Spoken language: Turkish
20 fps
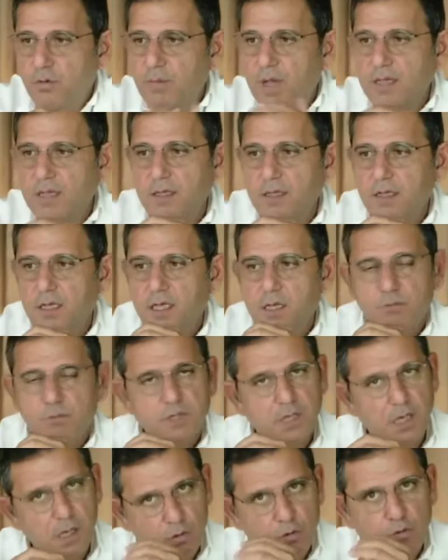Ben dedi
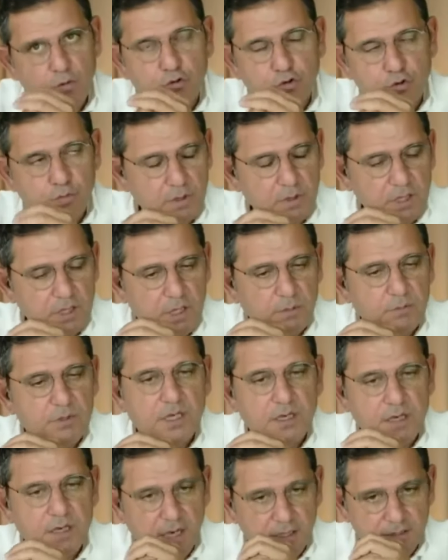kimseyle konuşmuyorum
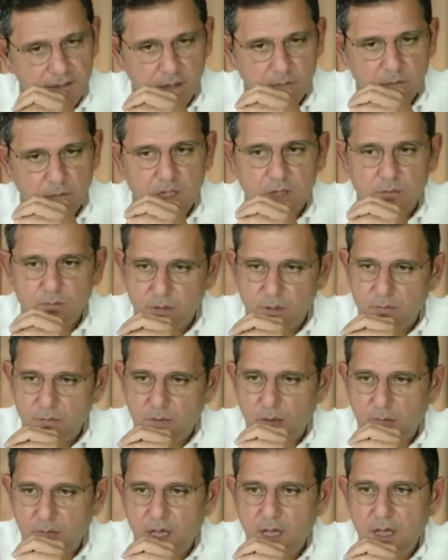Kimseyi kastetmedim
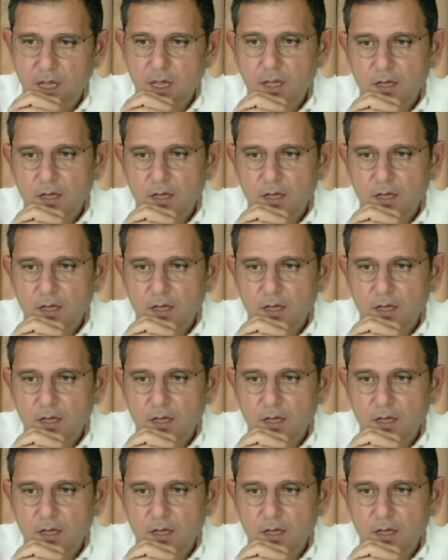bilmem ne.